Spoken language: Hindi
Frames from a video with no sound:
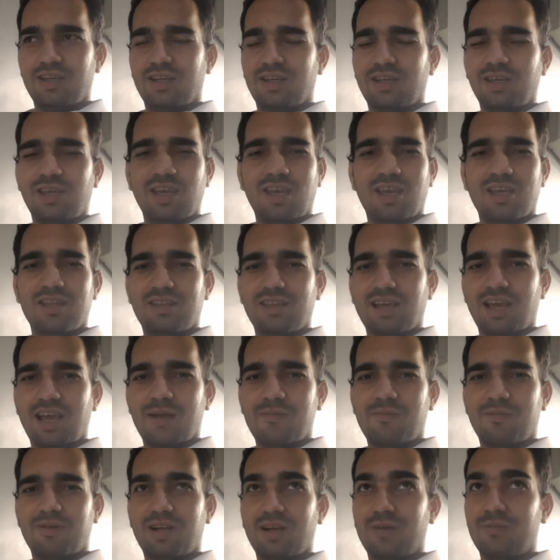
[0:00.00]
कि ऐसा
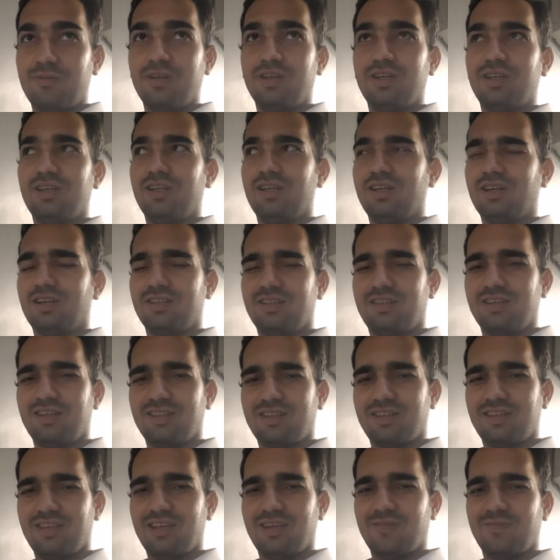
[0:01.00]
आप कभी नहीं कर
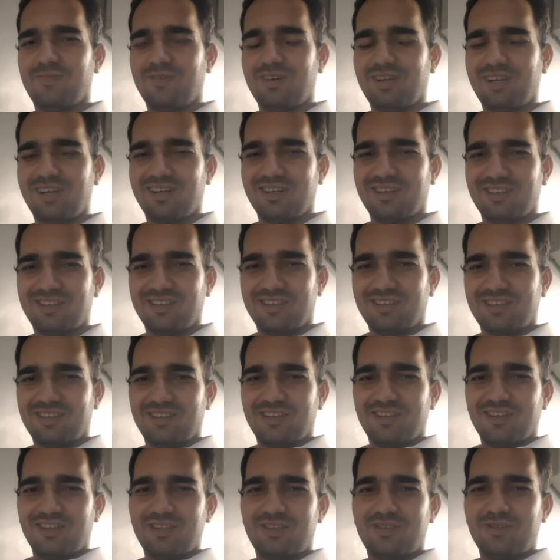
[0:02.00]
सकते हैं अपना
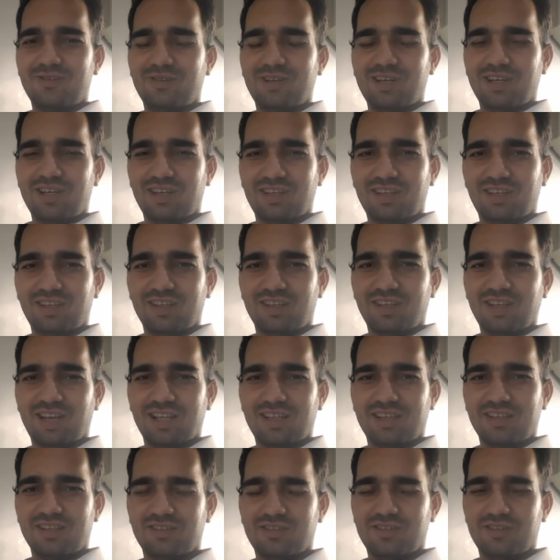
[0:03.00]
स्टूडेंट के
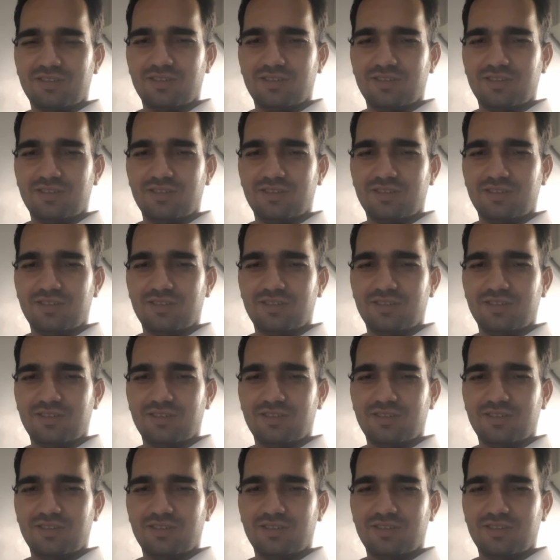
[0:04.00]
साथ